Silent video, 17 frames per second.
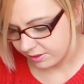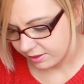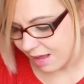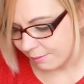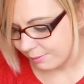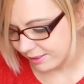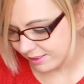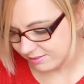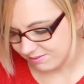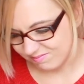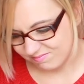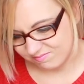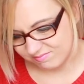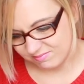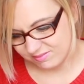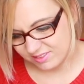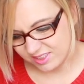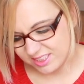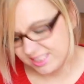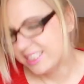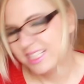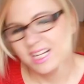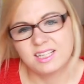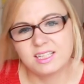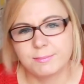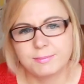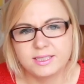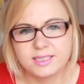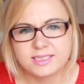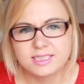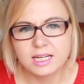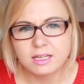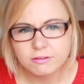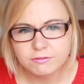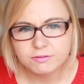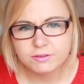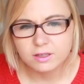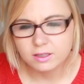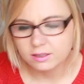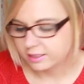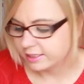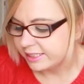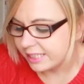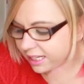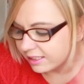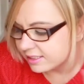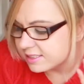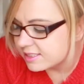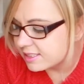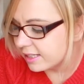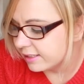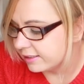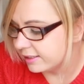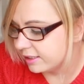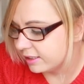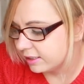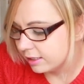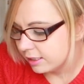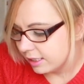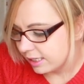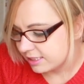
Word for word: Aber ich kann damit nichts anfangen. Ich kann es halt nicht.